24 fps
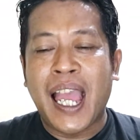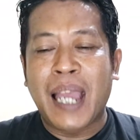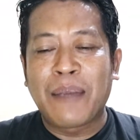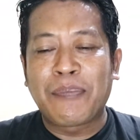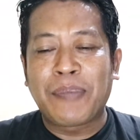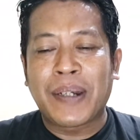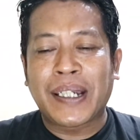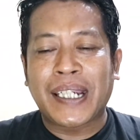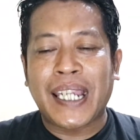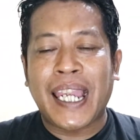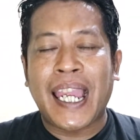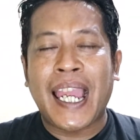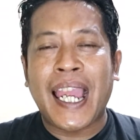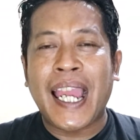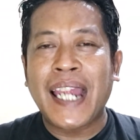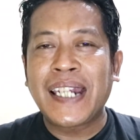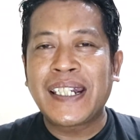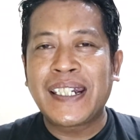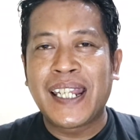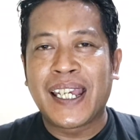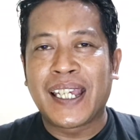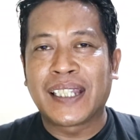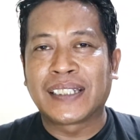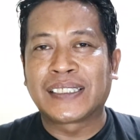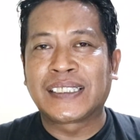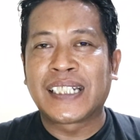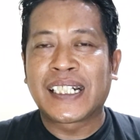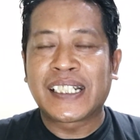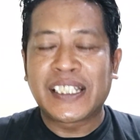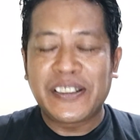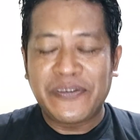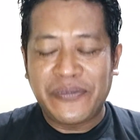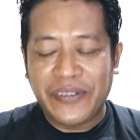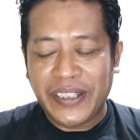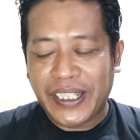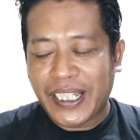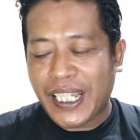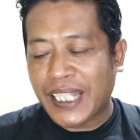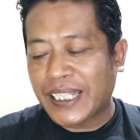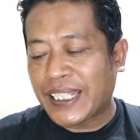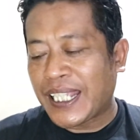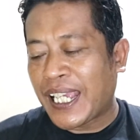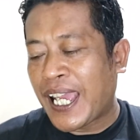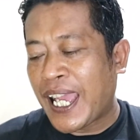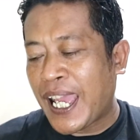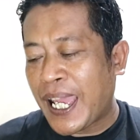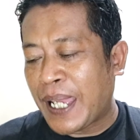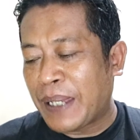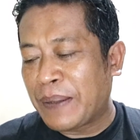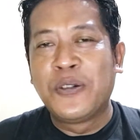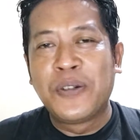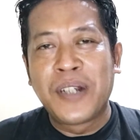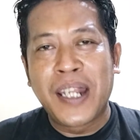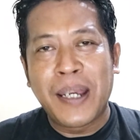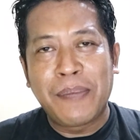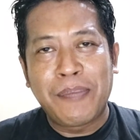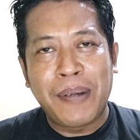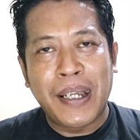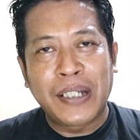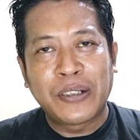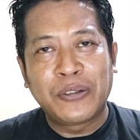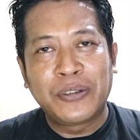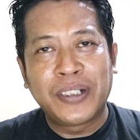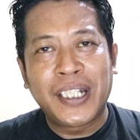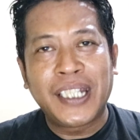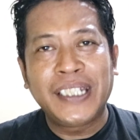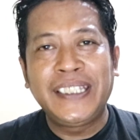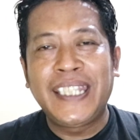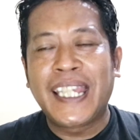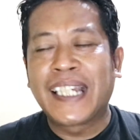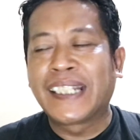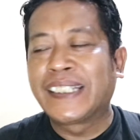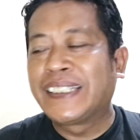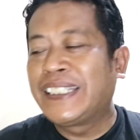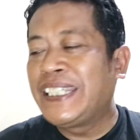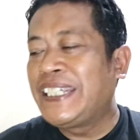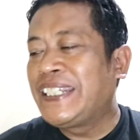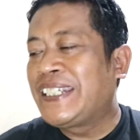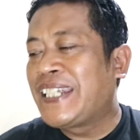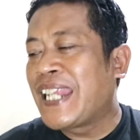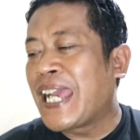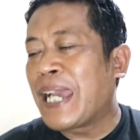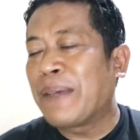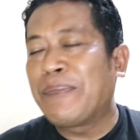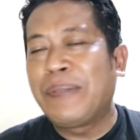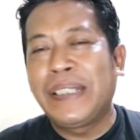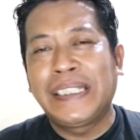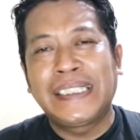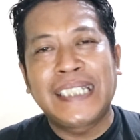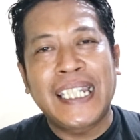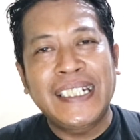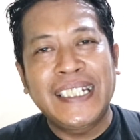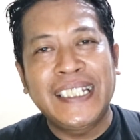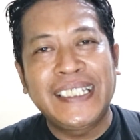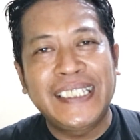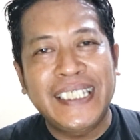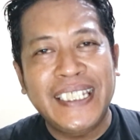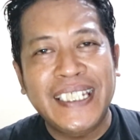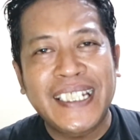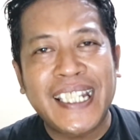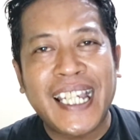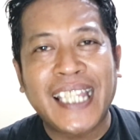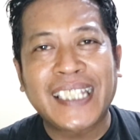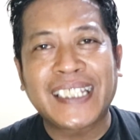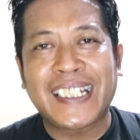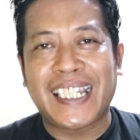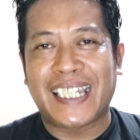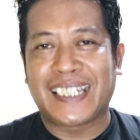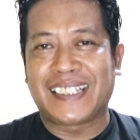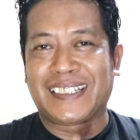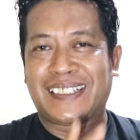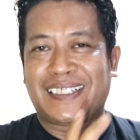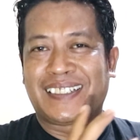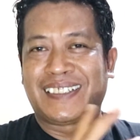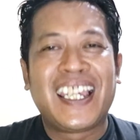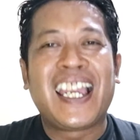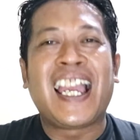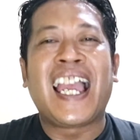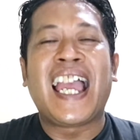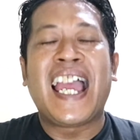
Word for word: apakah ada sertifikat hak guna bangunan yang tidak bisa ditingkatkan?